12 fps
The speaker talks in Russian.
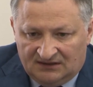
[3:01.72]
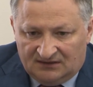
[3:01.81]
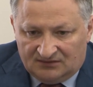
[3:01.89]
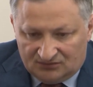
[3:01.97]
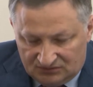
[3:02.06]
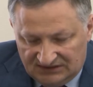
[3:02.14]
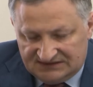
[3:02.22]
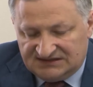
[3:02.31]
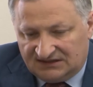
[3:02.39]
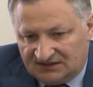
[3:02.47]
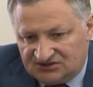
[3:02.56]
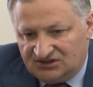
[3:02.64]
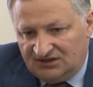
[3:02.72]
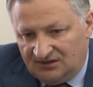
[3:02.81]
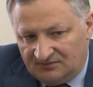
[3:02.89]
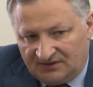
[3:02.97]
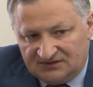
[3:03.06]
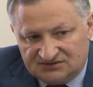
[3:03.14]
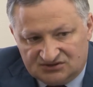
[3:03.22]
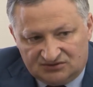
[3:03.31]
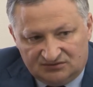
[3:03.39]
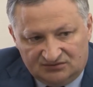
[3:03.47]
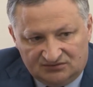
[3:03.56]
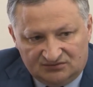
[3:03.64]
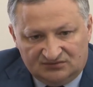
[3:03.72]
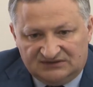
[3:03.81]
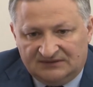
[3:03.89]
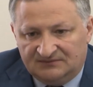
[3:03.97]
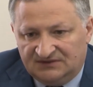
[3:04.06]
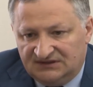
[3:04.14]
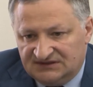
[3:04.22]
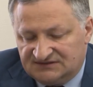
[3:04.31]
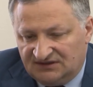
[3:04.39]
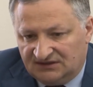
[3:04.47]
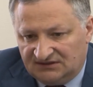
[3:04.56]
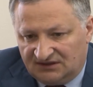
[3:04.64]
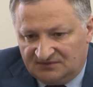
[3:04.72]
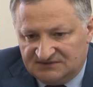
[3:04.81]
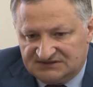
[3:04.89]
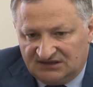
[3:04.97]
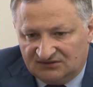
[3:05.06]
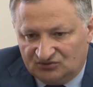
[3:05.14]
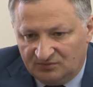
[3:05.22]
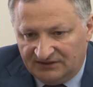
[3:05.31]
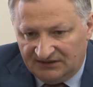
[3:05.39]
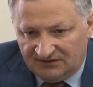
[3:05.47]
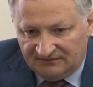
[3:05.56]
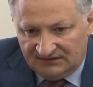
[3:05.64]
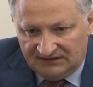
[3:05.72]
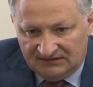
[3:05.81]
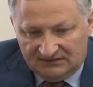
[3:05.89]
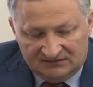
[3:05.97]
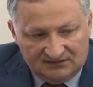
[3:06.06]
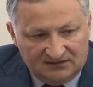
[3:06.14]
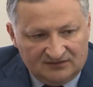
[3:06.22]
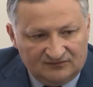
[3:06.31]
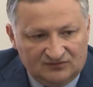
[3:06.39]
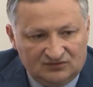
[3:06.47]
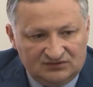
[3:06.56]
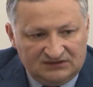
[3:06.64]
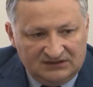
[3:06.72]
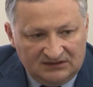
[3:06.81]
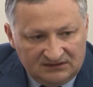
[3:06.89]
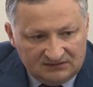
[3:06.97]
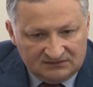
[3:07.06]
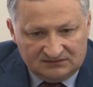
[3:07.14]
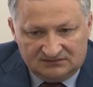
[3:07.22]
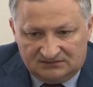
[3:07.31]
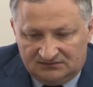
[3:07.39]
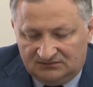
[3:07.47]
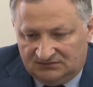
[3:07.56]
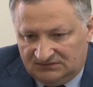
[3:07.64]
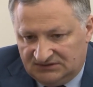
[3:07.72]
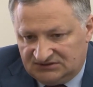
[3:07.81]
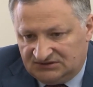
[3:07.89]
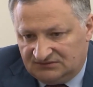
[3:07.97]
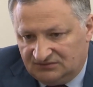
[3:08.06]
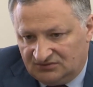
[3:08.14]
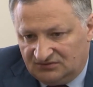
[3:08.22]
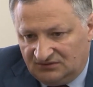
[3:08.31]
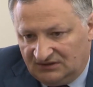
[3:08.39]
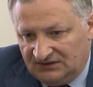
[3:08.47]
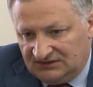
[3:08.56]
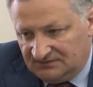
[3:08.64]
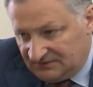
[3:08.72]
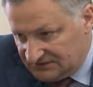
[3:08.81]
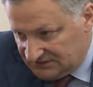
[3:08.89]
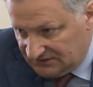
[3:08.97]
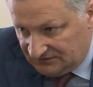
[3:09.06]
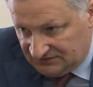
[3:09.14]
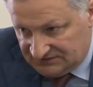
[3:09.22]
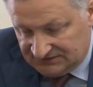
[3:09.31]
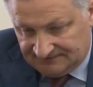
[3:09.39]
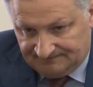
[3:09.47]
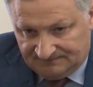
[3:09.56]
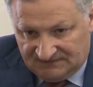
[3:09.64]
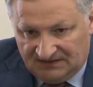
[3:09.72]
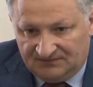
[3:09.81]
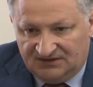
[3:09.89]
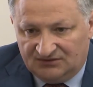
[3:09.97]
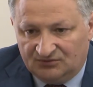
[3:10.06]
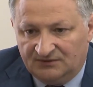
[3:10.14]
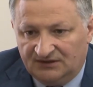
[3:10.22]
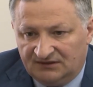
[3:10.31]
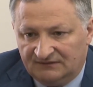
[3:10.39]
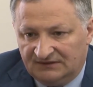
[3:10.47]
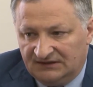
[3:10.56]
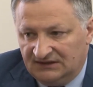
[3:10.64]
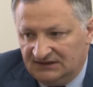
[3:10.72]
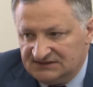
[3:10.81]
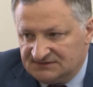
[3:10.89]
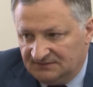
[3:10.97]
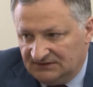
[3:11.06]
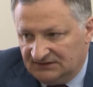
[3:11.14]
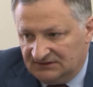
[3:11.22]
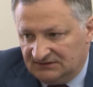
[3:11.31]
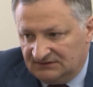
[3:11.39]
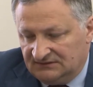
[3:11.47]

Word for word: Ну да, сокращение произошло, но там есть в некоторых местах дублирование, вот, и, э, ну, значит, вот только это преследуется. Там, где дублирование есть, мы это